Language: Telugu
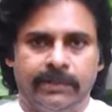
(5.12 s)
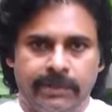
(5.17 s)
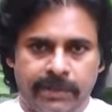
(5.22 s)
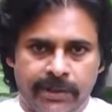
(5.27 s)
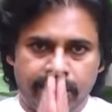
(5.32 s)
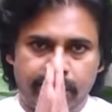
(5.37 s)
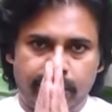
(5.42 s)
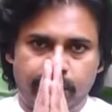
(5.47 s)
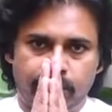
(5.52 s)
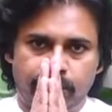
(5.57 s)

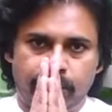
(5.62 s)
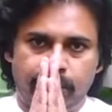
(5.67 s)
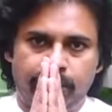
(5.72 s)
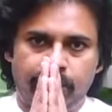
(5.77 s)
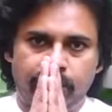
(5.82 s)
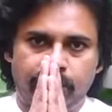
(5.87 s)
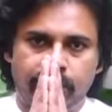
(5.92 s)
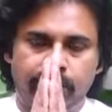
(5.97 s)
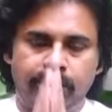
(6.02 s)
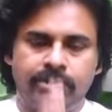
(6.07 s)
అందరికీ నా
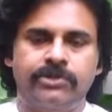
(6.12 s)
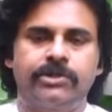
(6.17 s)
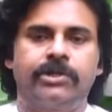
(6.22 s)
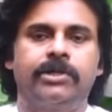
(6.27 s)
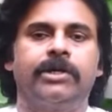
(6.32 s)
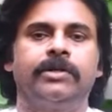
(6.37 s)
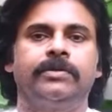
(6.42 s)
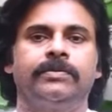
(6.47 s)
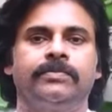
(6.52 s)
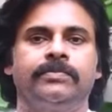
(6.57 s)
హృదయపూర్వక
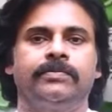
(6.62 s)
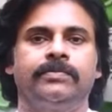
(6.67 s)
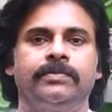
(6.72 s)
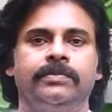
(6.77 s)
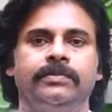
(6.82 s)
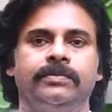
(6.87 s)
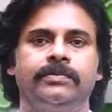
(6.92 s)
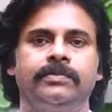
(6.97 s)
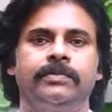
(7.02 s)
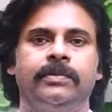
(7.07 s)
నమస్కారాలు
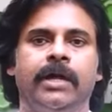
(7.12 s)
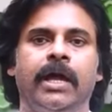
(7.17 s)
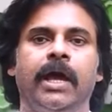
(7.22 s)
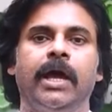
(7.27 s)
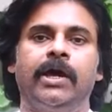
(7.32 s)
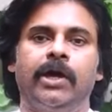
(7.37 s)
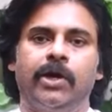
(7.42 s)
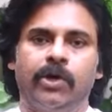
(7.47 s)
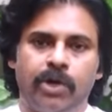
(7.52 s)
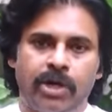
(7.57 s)

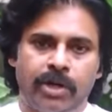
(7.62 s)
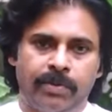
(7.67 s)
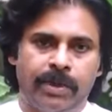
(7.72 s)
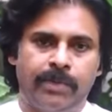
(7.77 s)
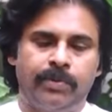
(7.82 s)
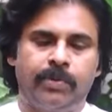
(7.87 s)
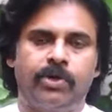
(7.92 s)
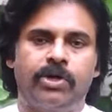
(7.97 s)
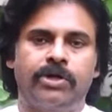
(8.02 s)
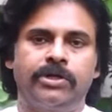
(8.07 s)

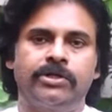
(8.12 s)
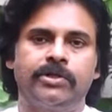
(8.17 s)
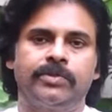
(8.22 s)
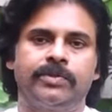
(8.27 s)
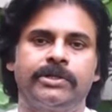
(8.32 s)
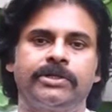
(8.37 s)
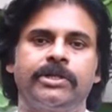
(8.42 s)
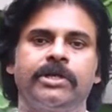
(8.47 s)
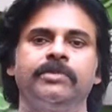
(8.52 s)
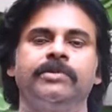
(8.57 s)
కరోనాపై పోరాటంలో
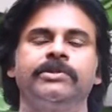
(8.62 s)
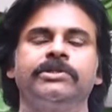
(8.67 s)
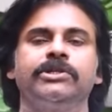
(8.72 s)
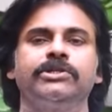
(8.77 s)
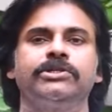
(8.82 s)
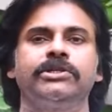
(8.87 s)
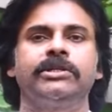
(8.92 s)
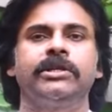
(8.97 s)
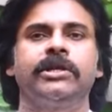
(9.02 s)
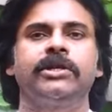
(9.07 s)

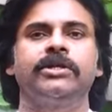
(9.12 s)
ప్రధానమంత్రి శ్రీ